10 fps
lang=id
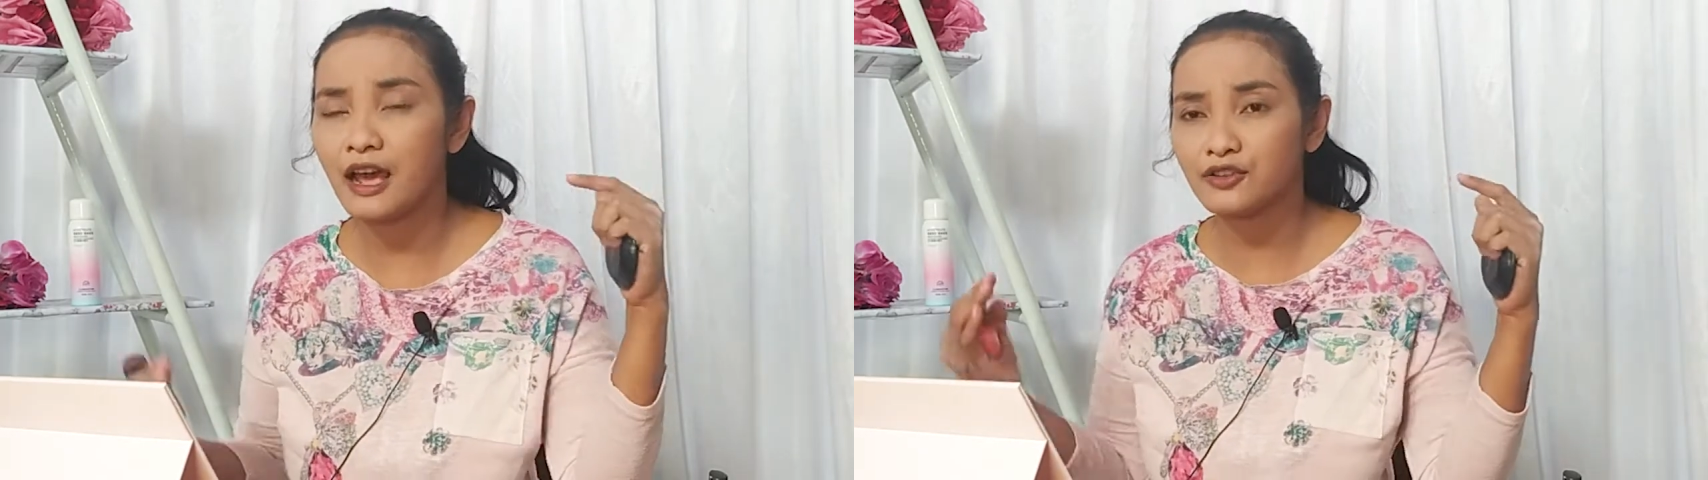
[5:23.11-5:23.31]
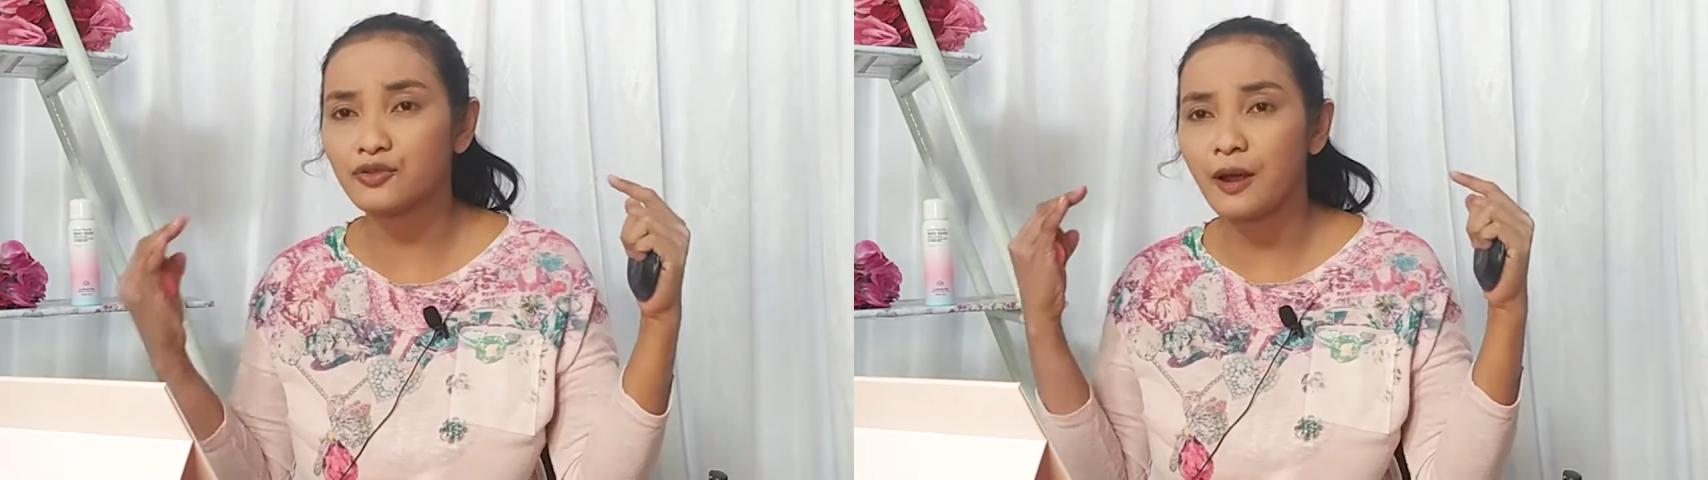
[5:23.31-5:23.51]

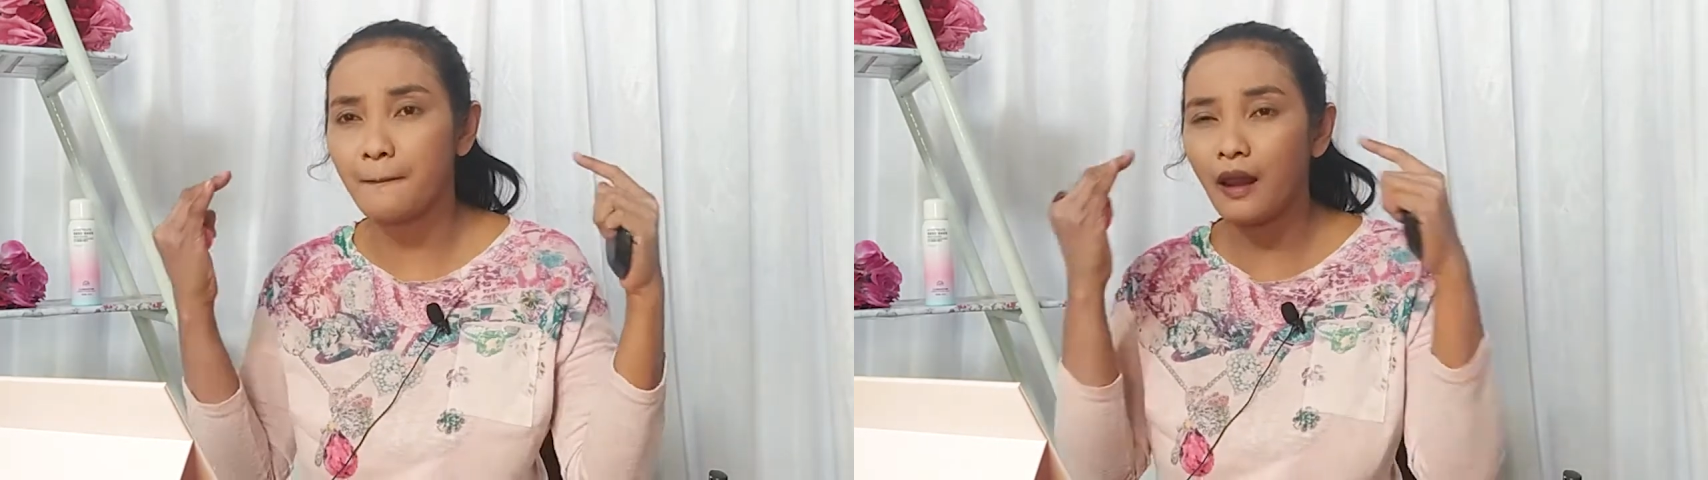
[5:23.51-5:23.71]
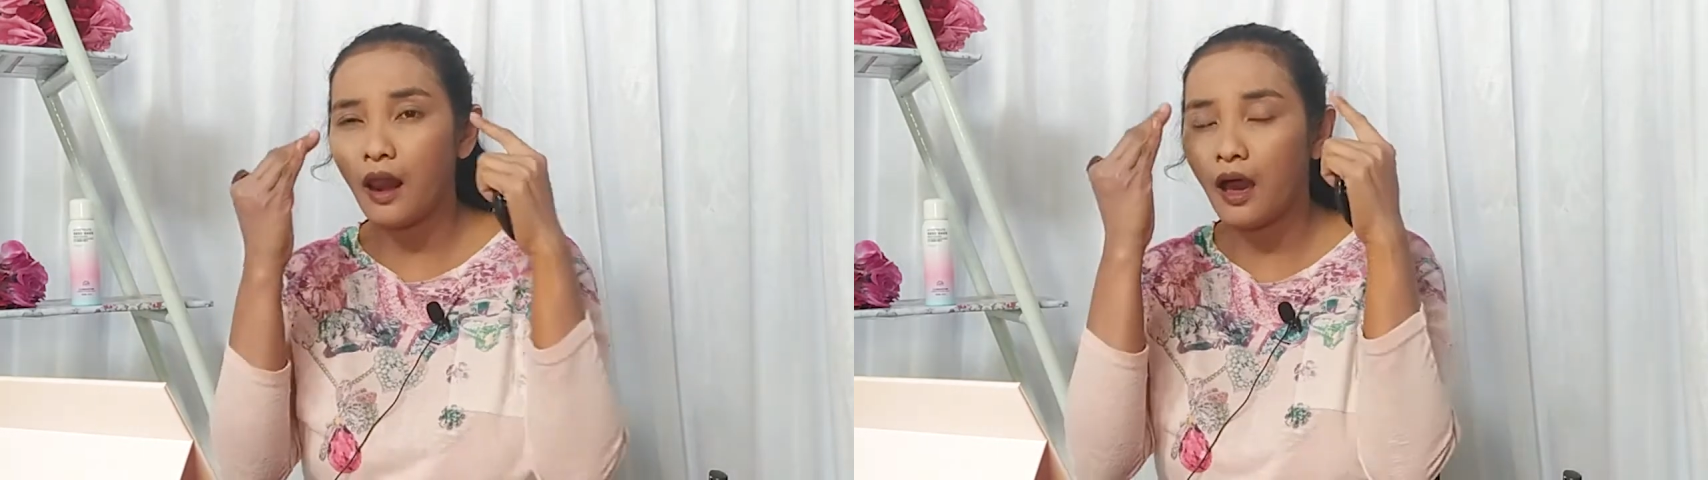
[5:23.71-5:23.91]
dan juga
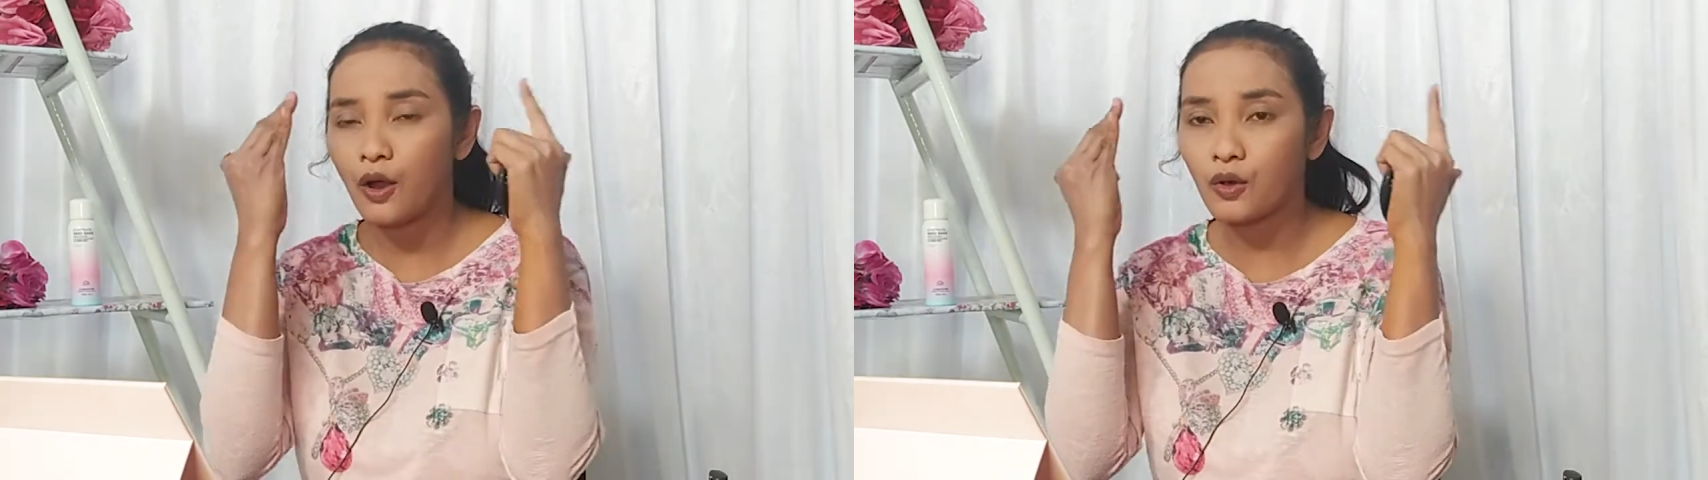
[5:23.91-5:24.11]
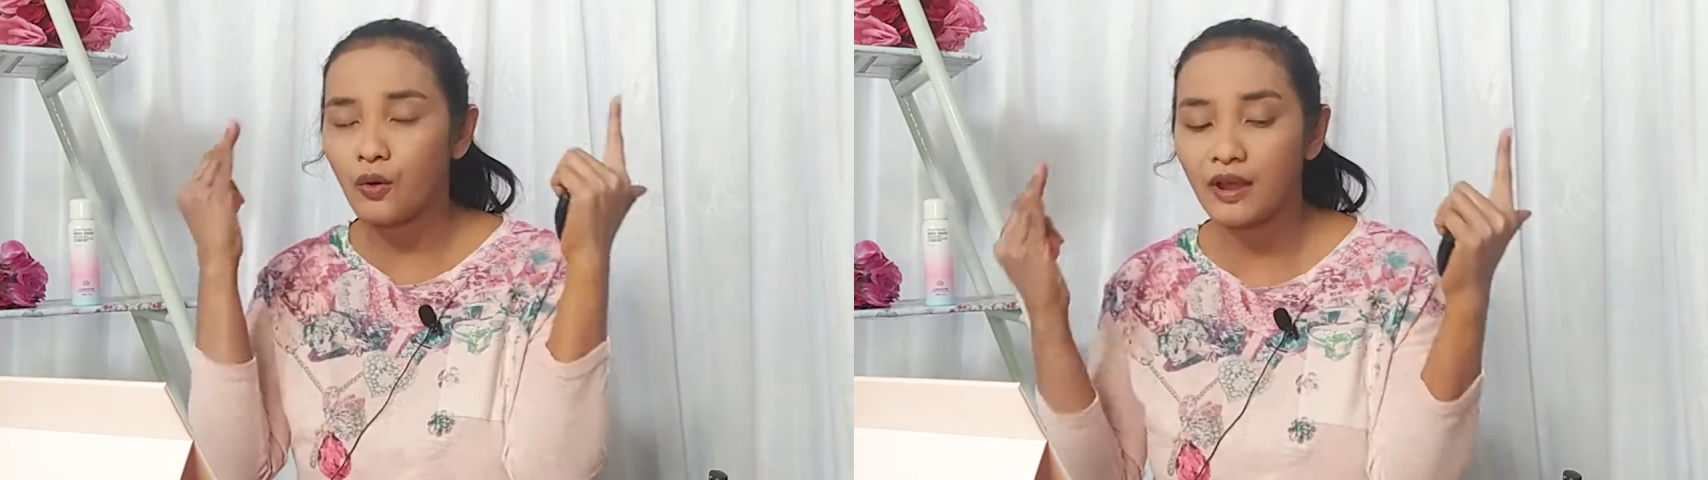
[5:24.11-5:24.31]

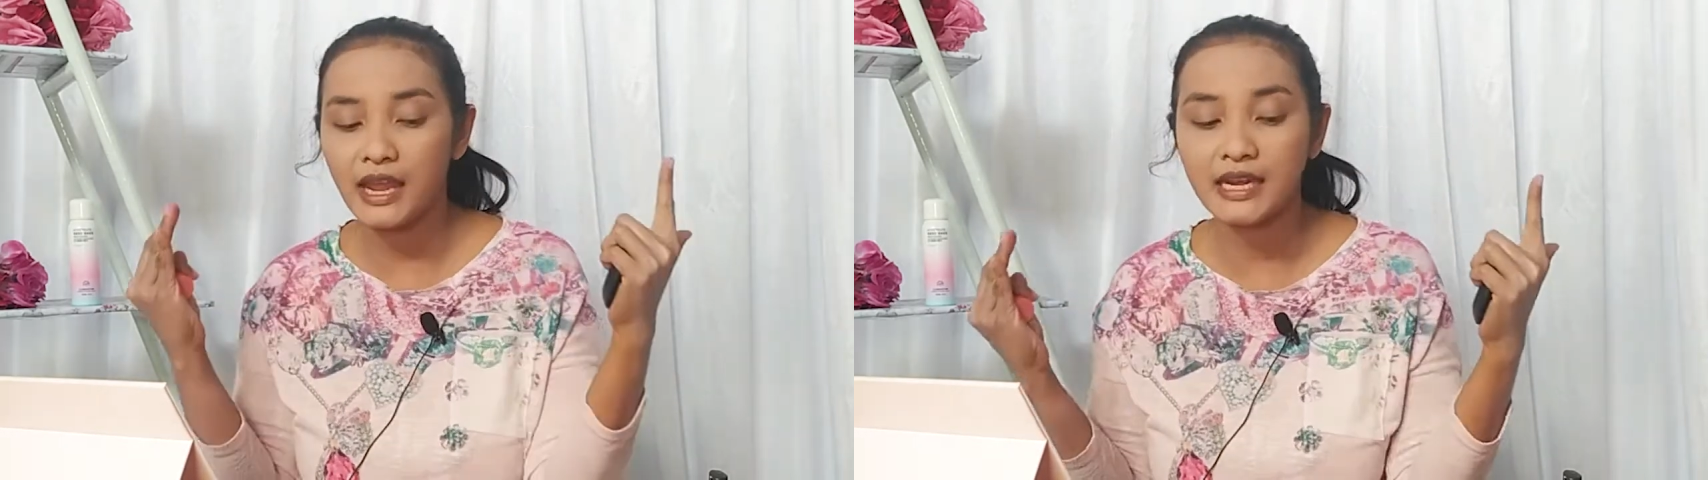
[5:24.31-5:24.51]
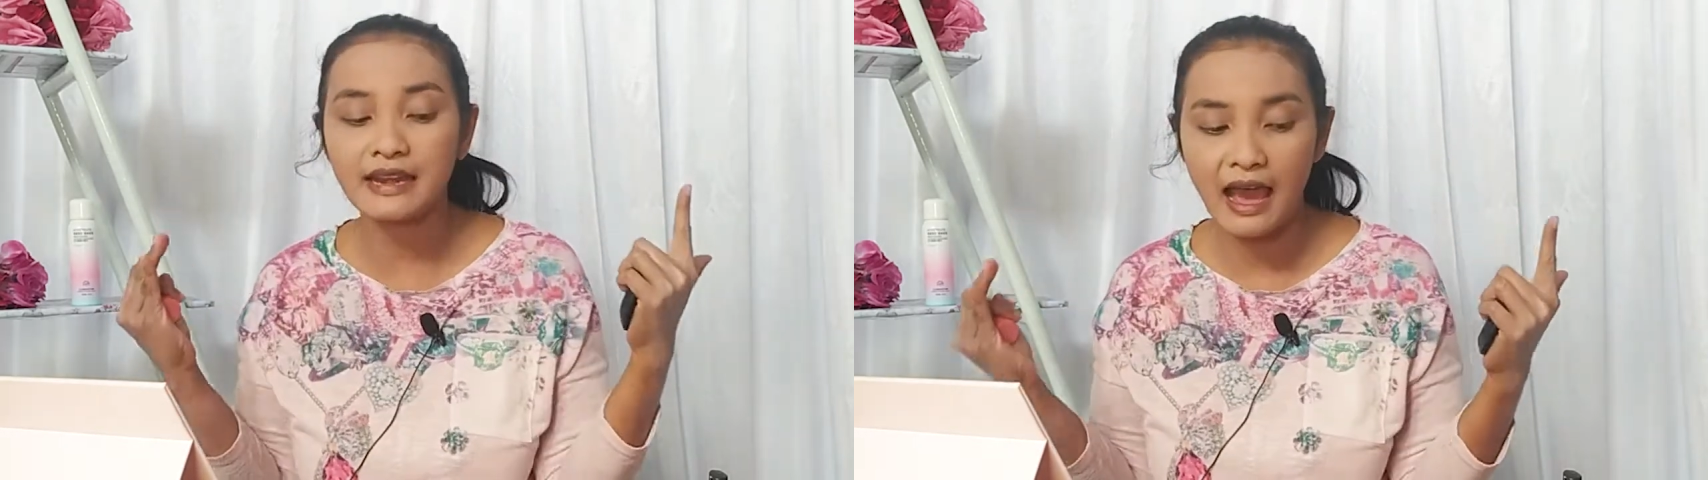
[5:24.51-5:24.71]
melengkung
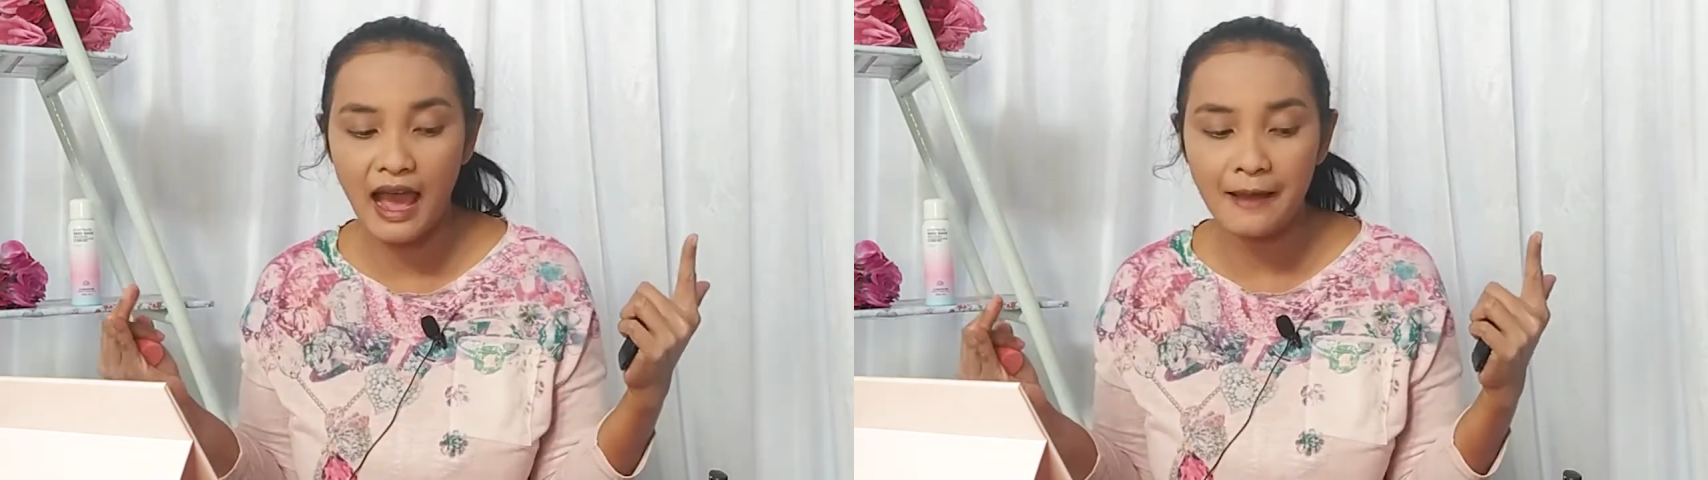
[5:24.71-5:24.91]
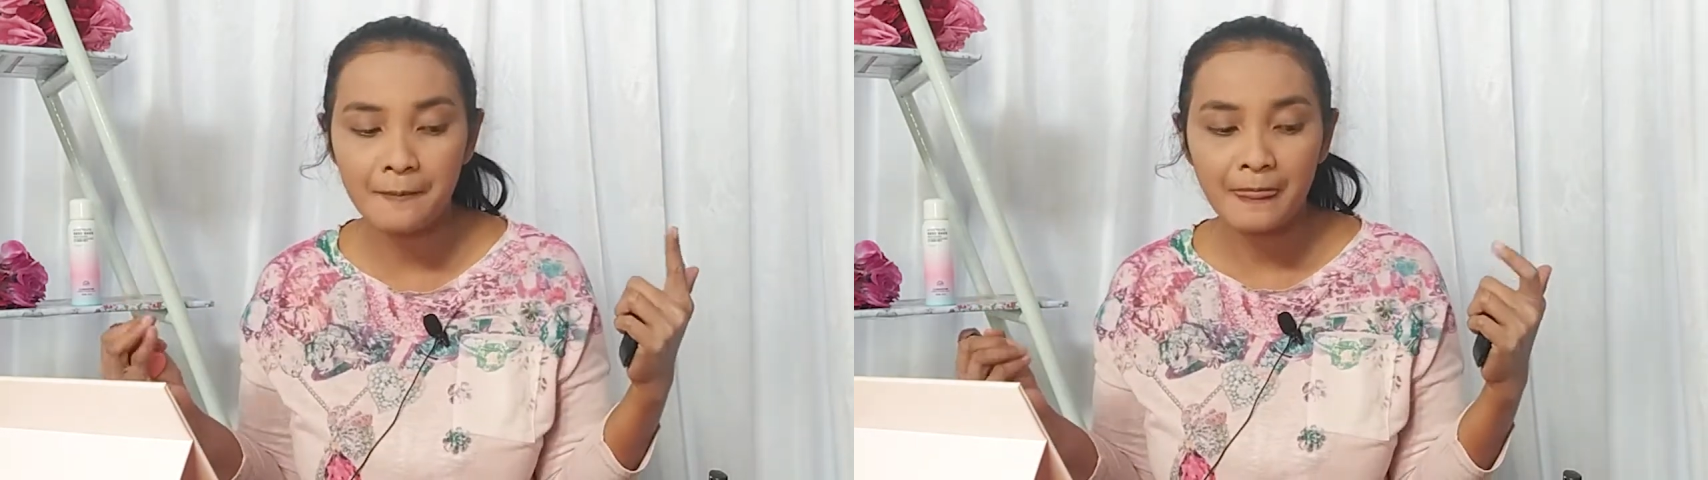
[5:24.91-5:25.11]

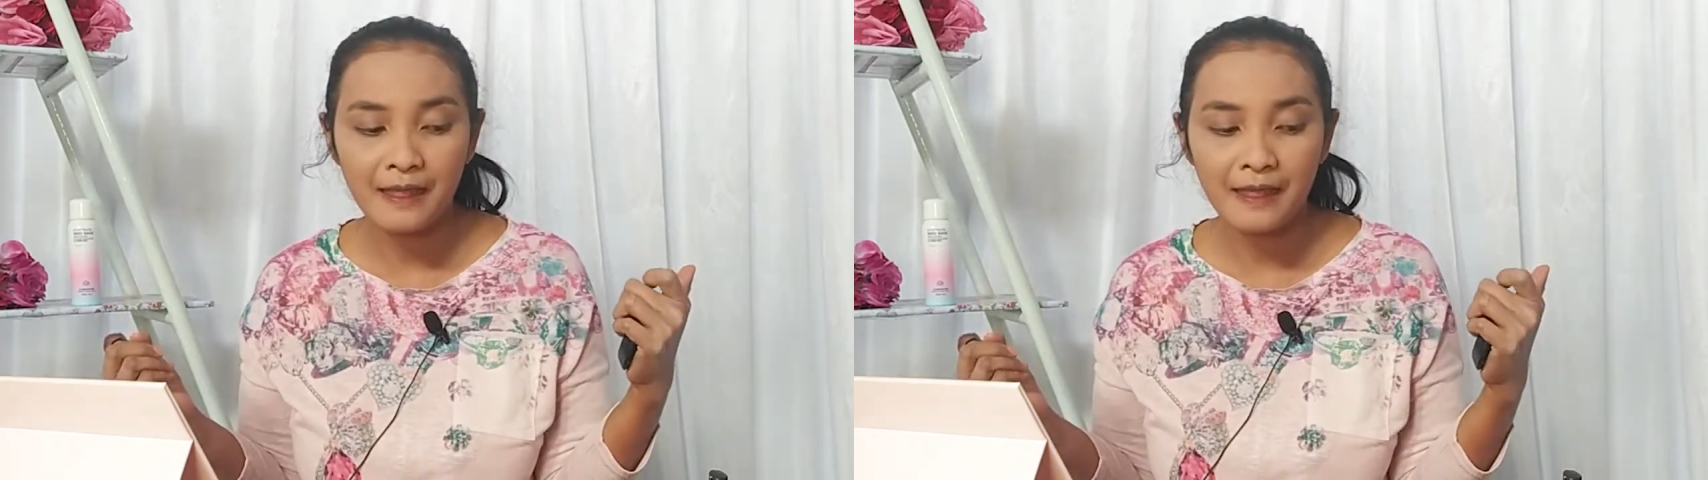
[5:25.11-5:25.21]
indah